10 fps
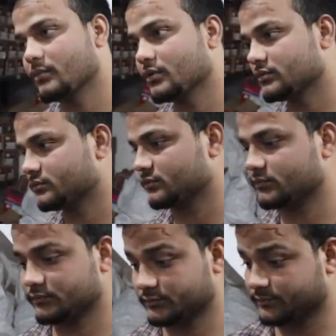एंड भैया नेक्स्ट
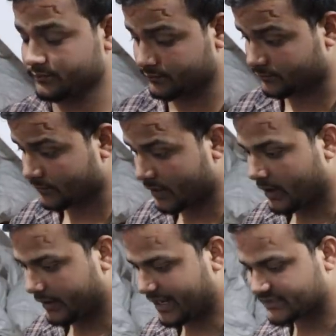ब्रांड कौन सा दिखा रहे हैं
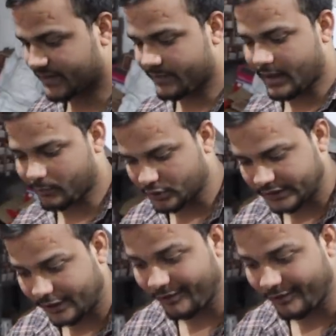आप नेक्स्ट ब्रांड मैं आपको दिखा